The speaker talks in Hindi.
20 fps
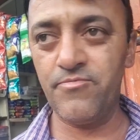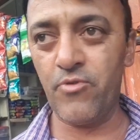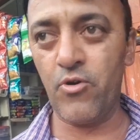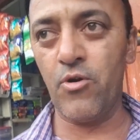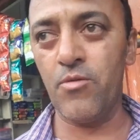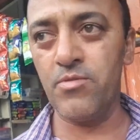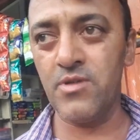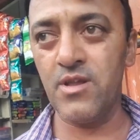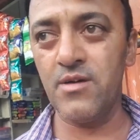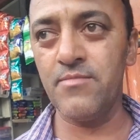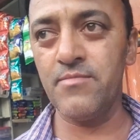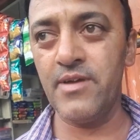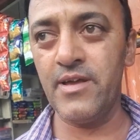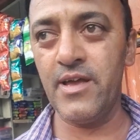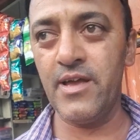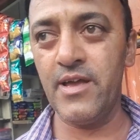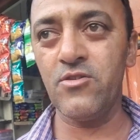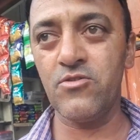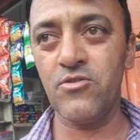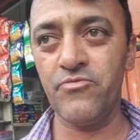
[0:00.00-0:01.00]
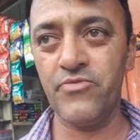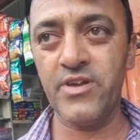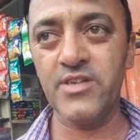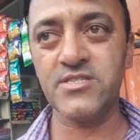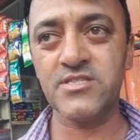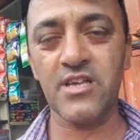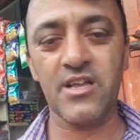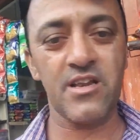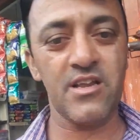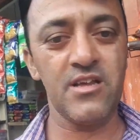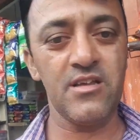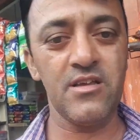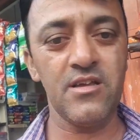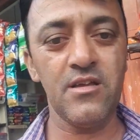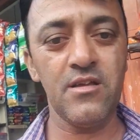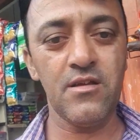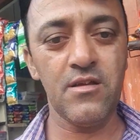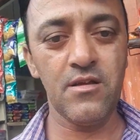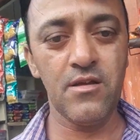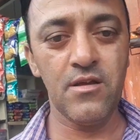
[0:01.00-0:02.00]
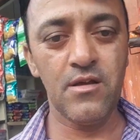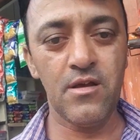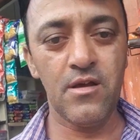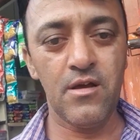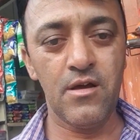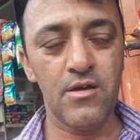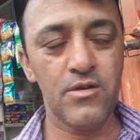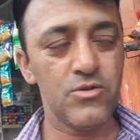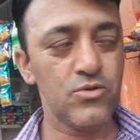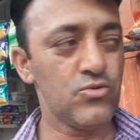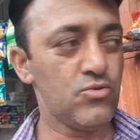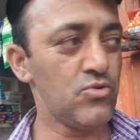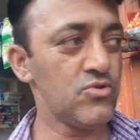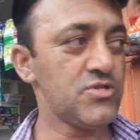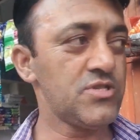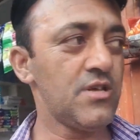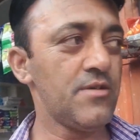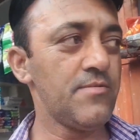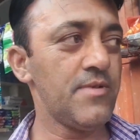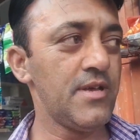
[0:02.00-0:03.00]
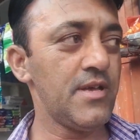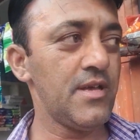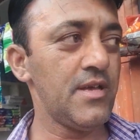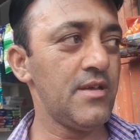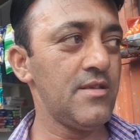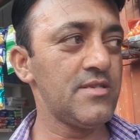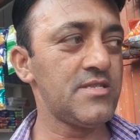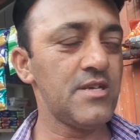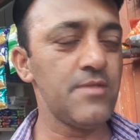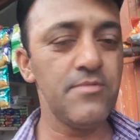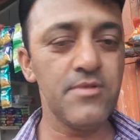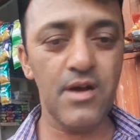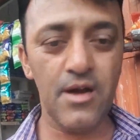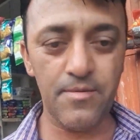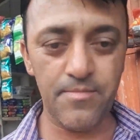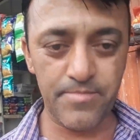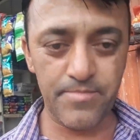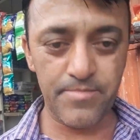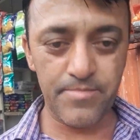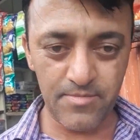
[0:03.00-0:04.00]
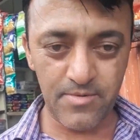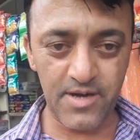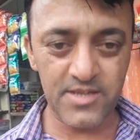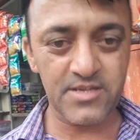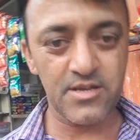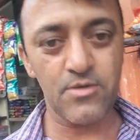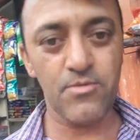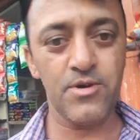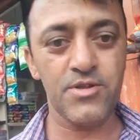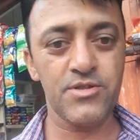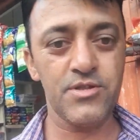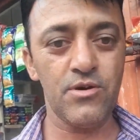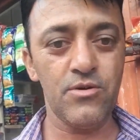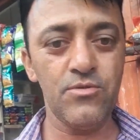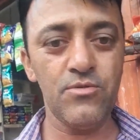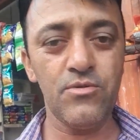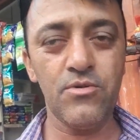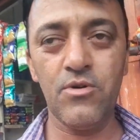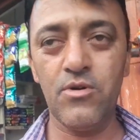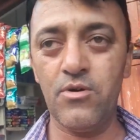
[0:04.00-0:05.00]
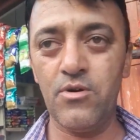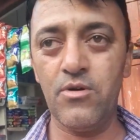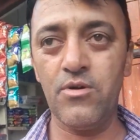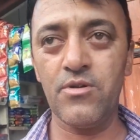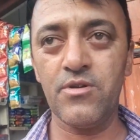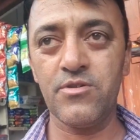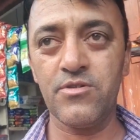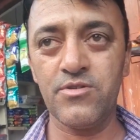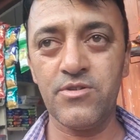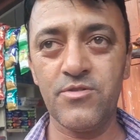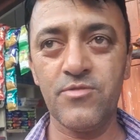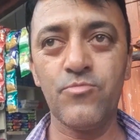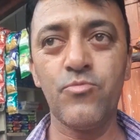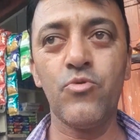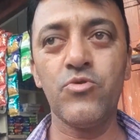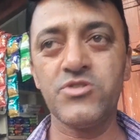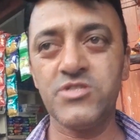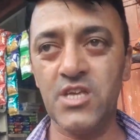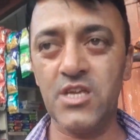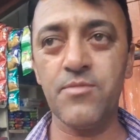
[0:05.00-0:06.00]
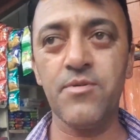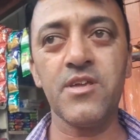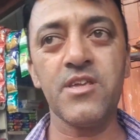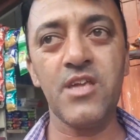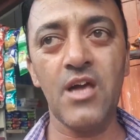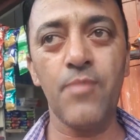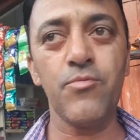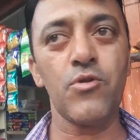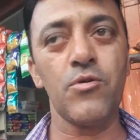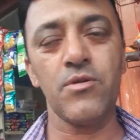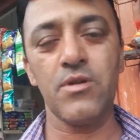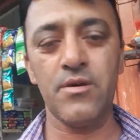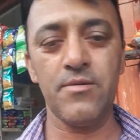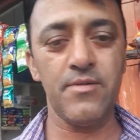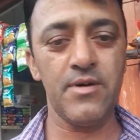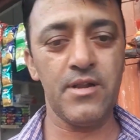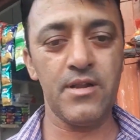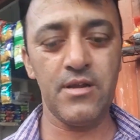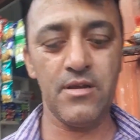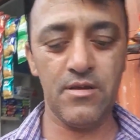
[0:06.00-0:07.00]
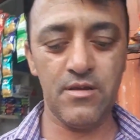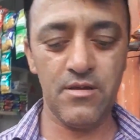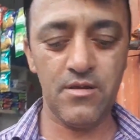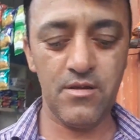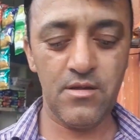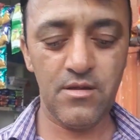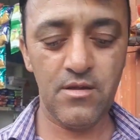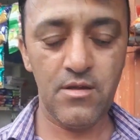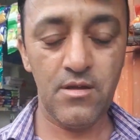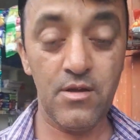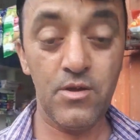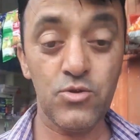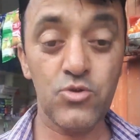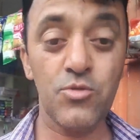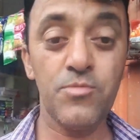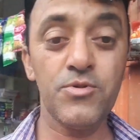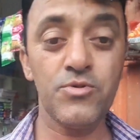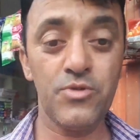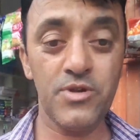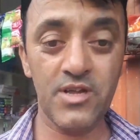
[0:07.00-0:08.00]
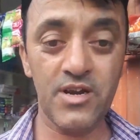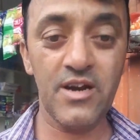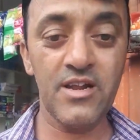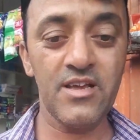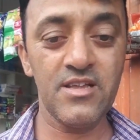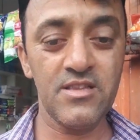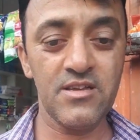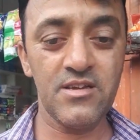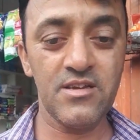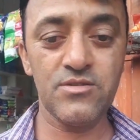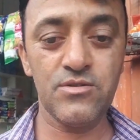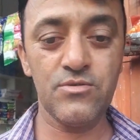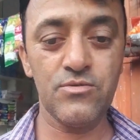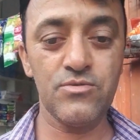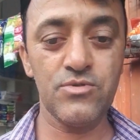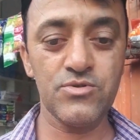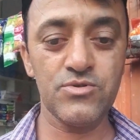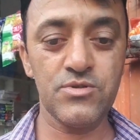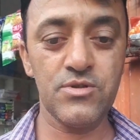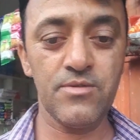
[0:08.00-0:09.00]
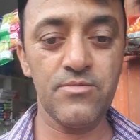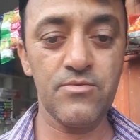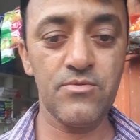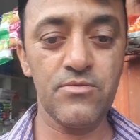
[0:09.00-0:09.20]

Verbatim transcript: प्रॉब्लम है इनको फेस कर रहे हैं ये दोस्तों मैं इनसे भी आपकी बात करवाता हूँ और पूछने की भाई क्या प्रॉब्लम आ रही है तो मैं थोड़ी गाड़ियाँ दिखाता हूँ दोस्तों